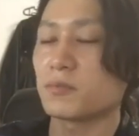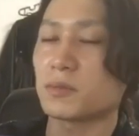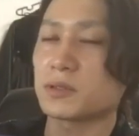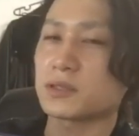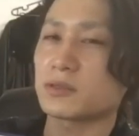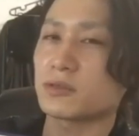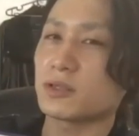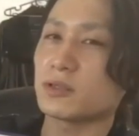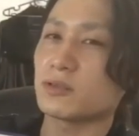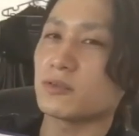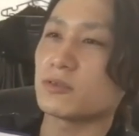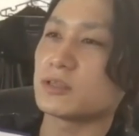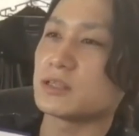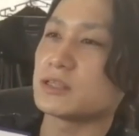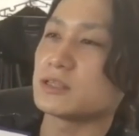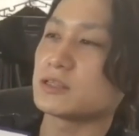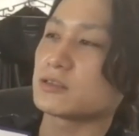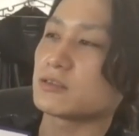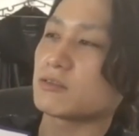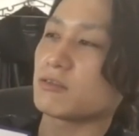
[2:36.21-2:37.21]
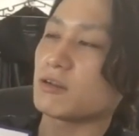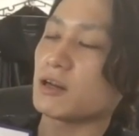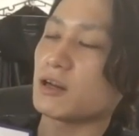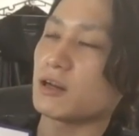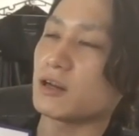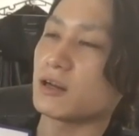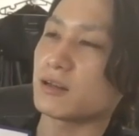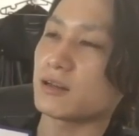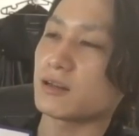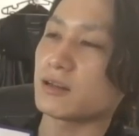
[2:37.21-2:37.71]
まあ、それのリスト
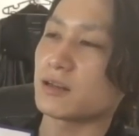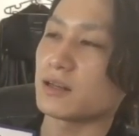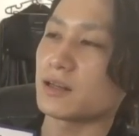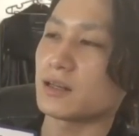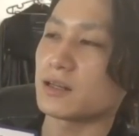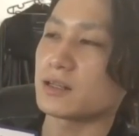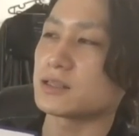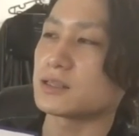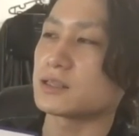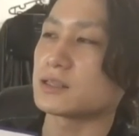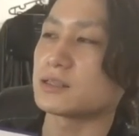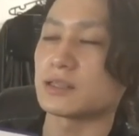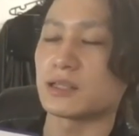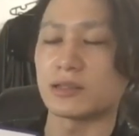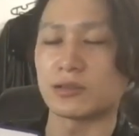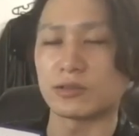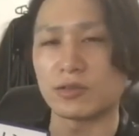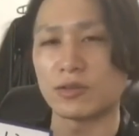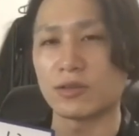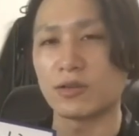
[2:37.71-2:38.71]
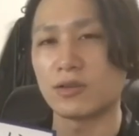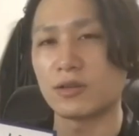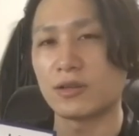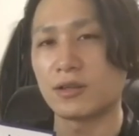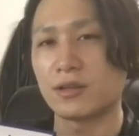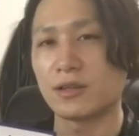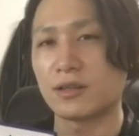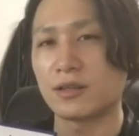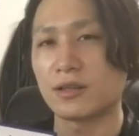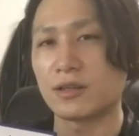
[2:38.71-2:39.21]
が エーシーエル
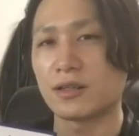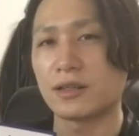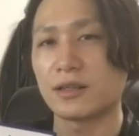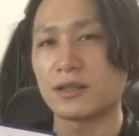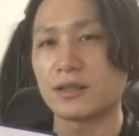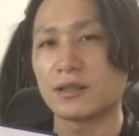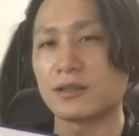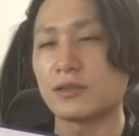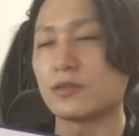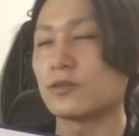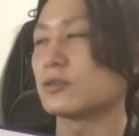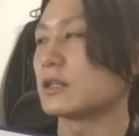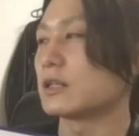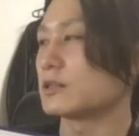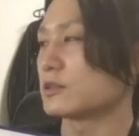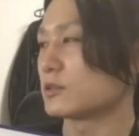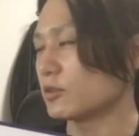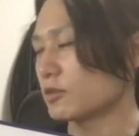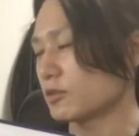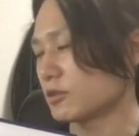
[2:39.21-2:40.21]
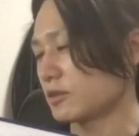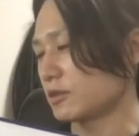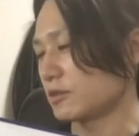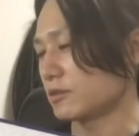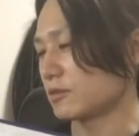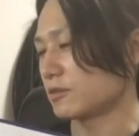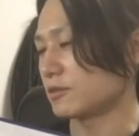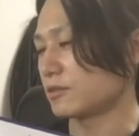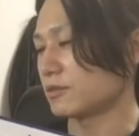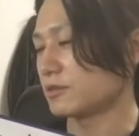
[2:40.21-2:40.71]
というんですよって
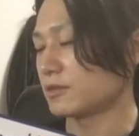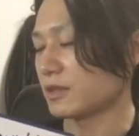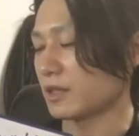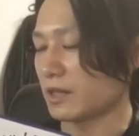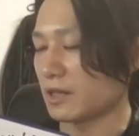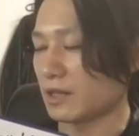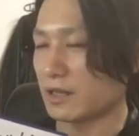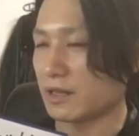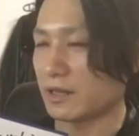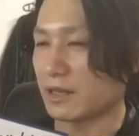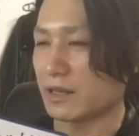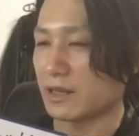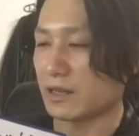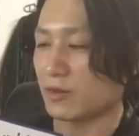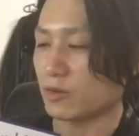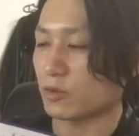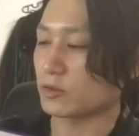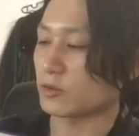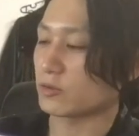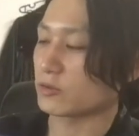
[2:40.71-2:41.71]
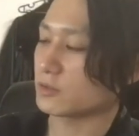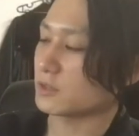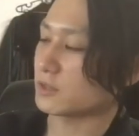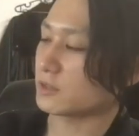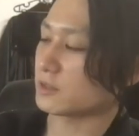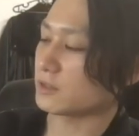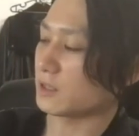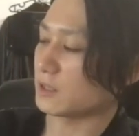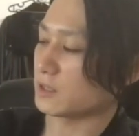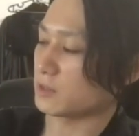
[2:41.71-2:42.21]
いう、えー、こと
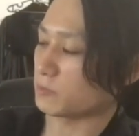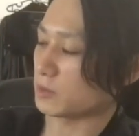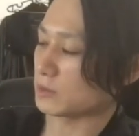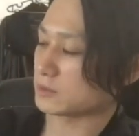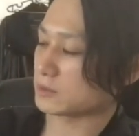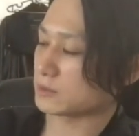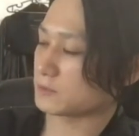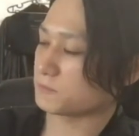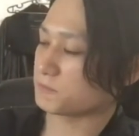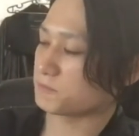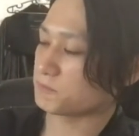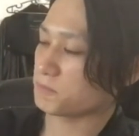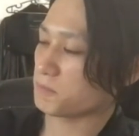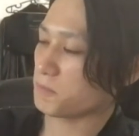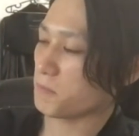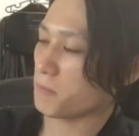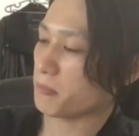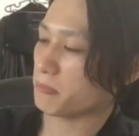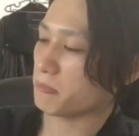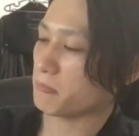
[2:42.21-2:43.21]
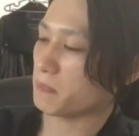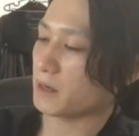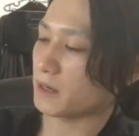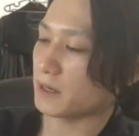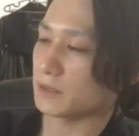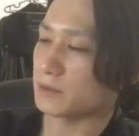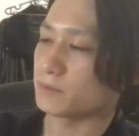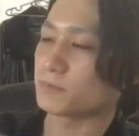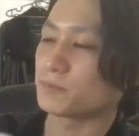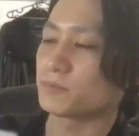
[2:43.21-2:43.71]
になります。
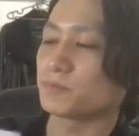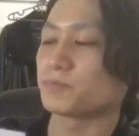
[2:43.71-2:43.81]
はい。